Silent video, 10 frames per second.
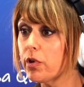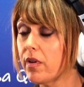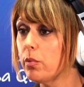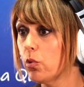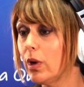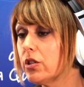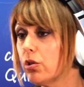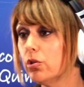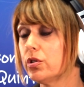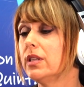por favor, ¿cuáles
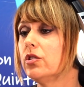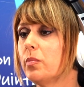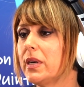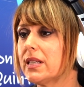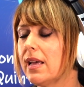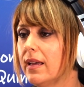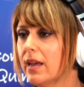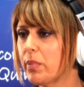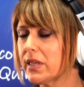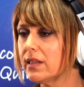son los síntomas
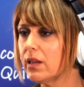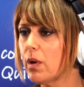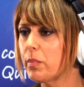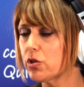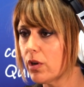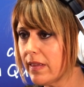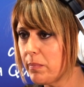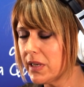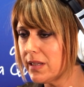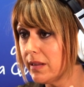que presenta una persona
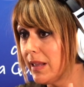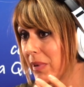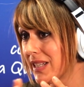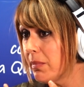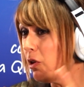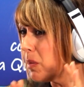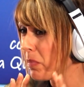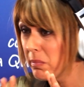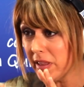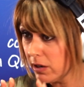depresiva o
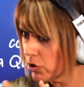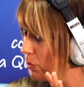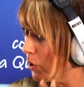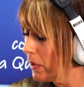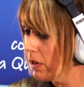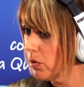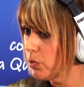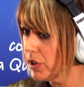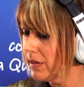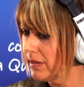deprimida? No sé muy bien cómo
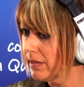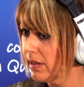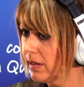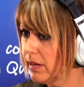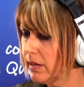se dice.